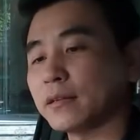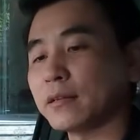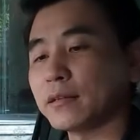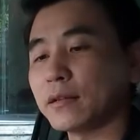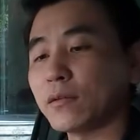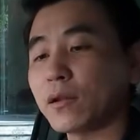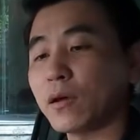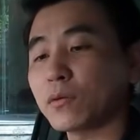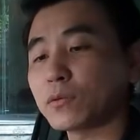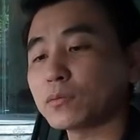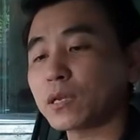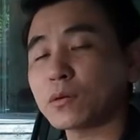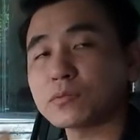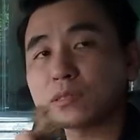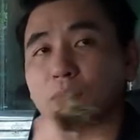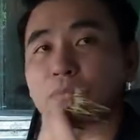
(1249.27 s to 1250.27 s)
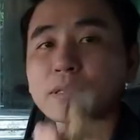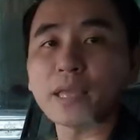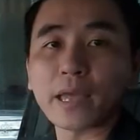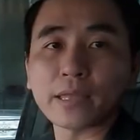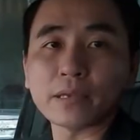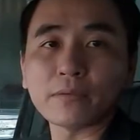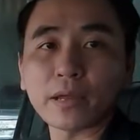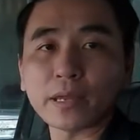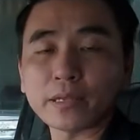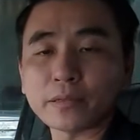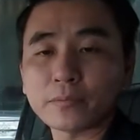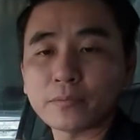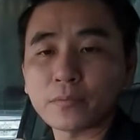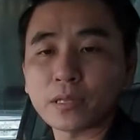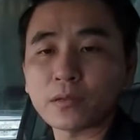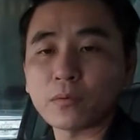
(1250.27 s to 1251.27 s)
lâu lâu chúng ta cũng xong nhà như vậy
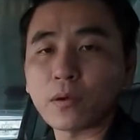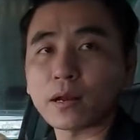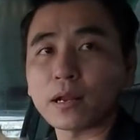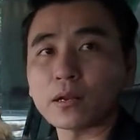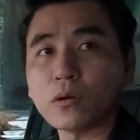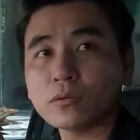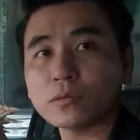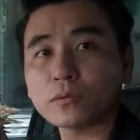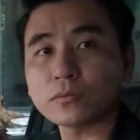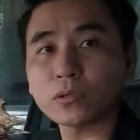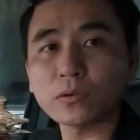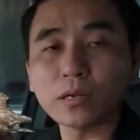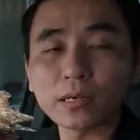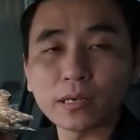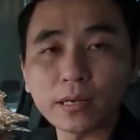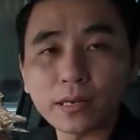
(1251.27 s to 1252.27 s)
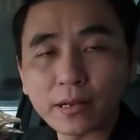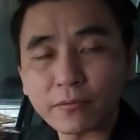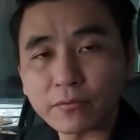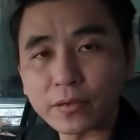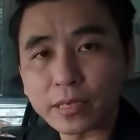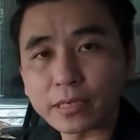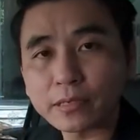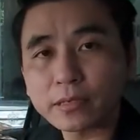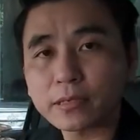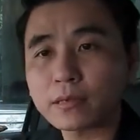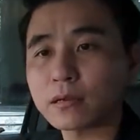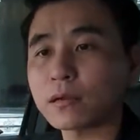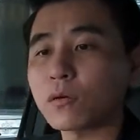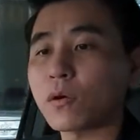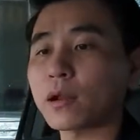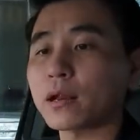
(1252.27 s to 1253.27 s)
hoặc là đốt trong nơi nơi làm việc
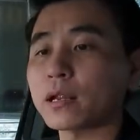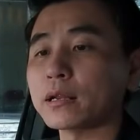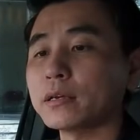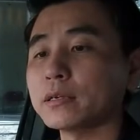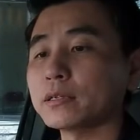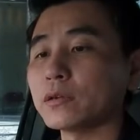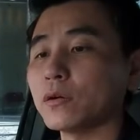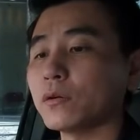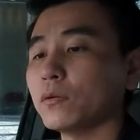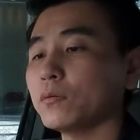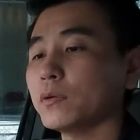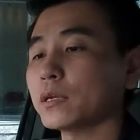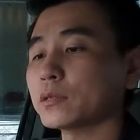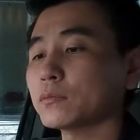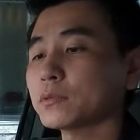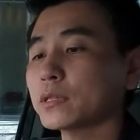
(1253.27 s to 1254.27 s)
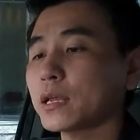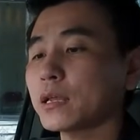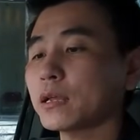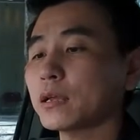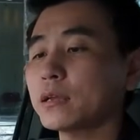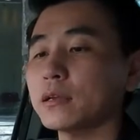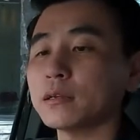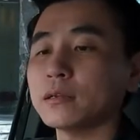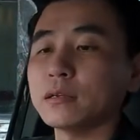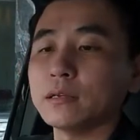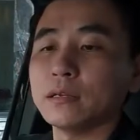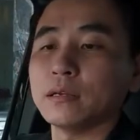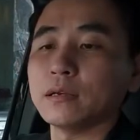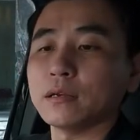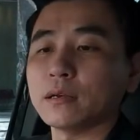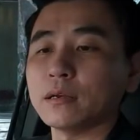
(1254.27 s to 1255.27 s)
hoặc là nơi chỗ mà chúng ta
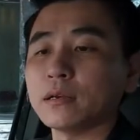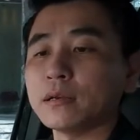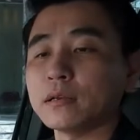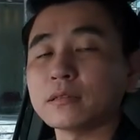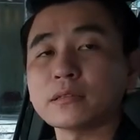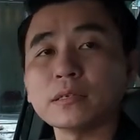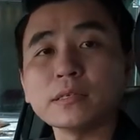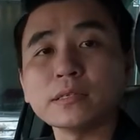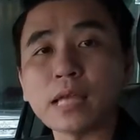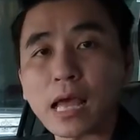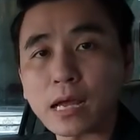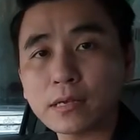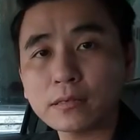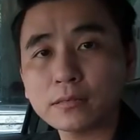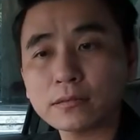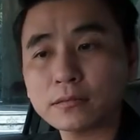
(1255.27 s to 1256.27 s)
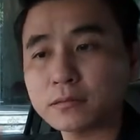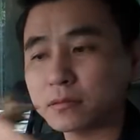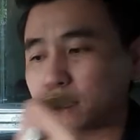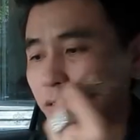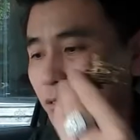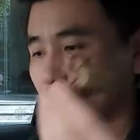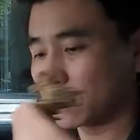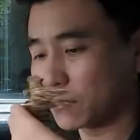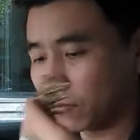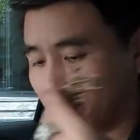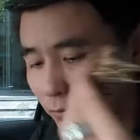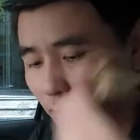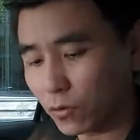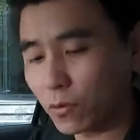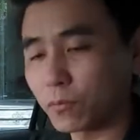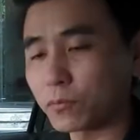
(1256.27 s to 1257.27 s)
uh, thư giãn
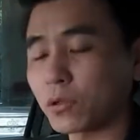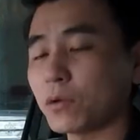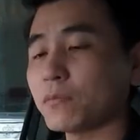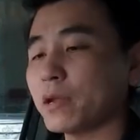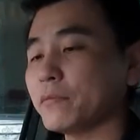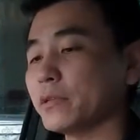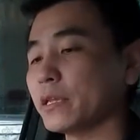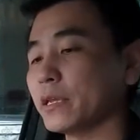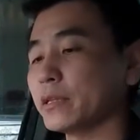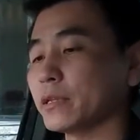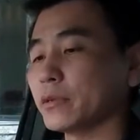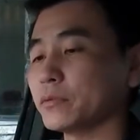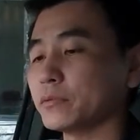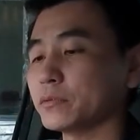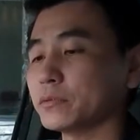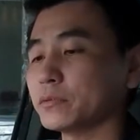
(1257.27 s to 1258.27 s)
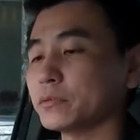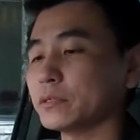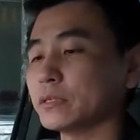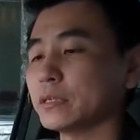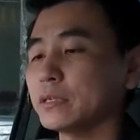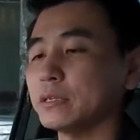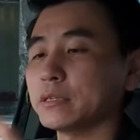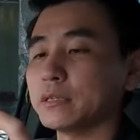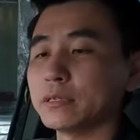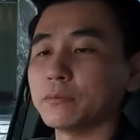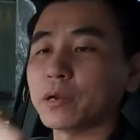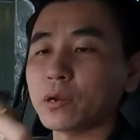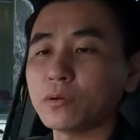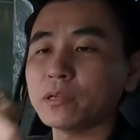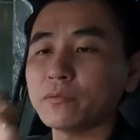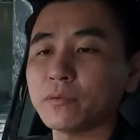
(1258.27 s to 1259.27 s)
vô cùng thoải mái và dễ chịu nhưng mà
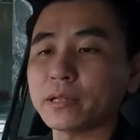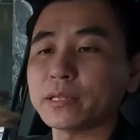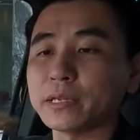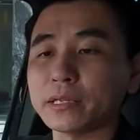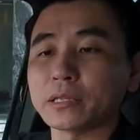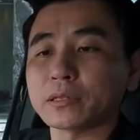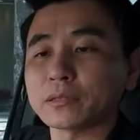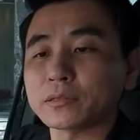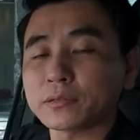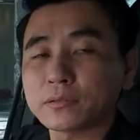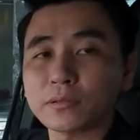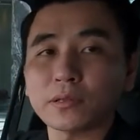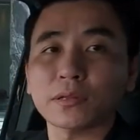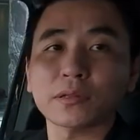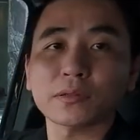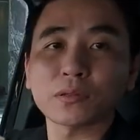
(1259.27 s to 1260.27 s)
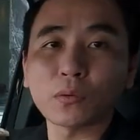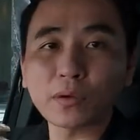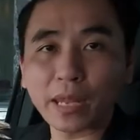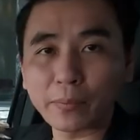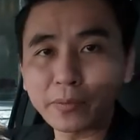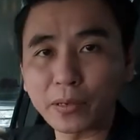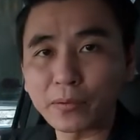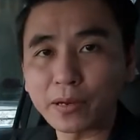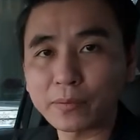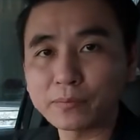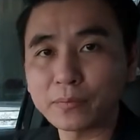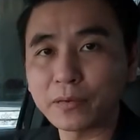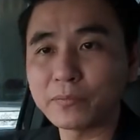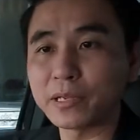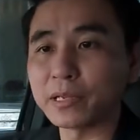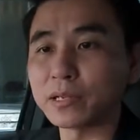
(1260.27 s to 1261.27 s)
đốt như vậy thì tốn kém nhiều lắm
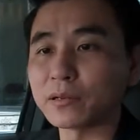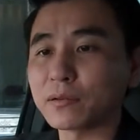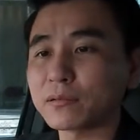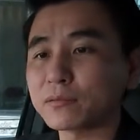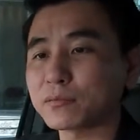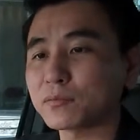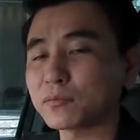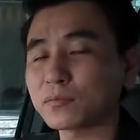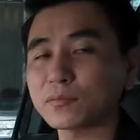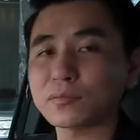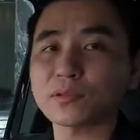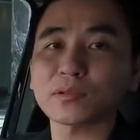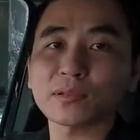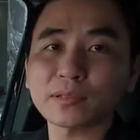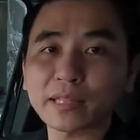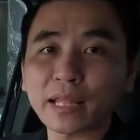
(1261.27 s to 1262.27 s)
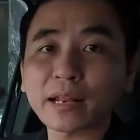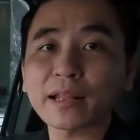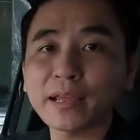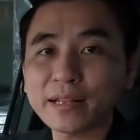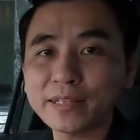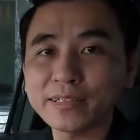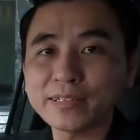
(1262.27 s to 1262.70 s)
bởi vì nó nhanh hết